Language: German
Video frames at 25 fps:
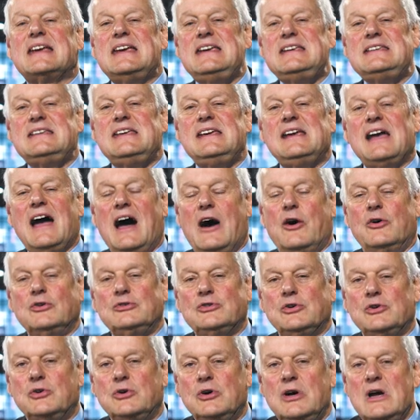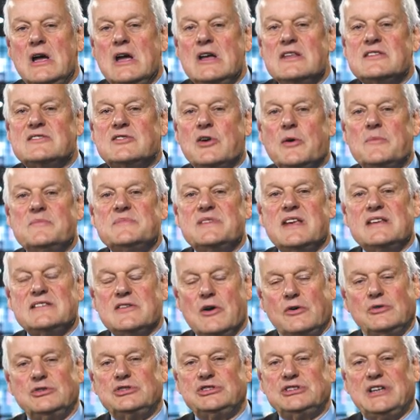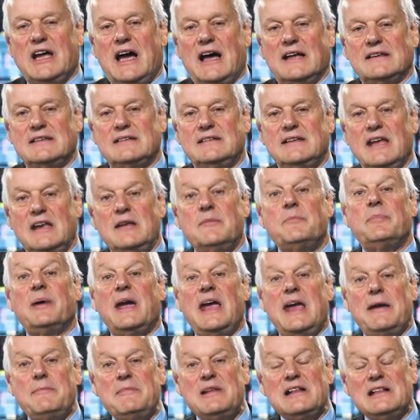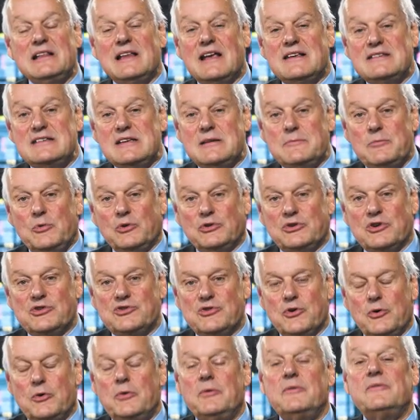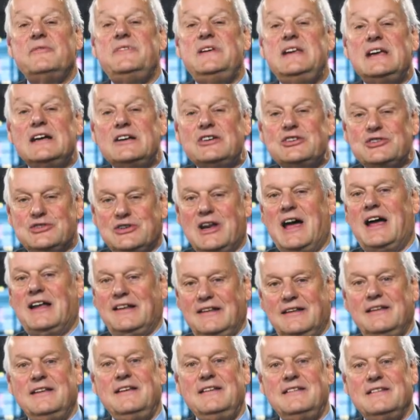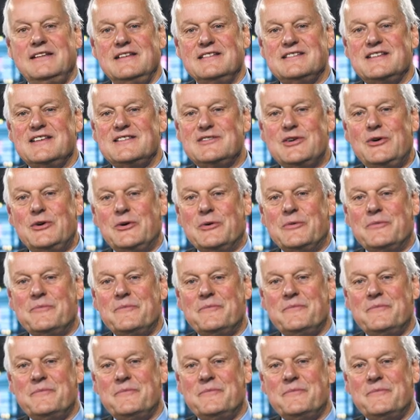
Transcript: richtige Auto zum Saisonstart. Denn Bremen Classic Motorshow, wir starten die Saison.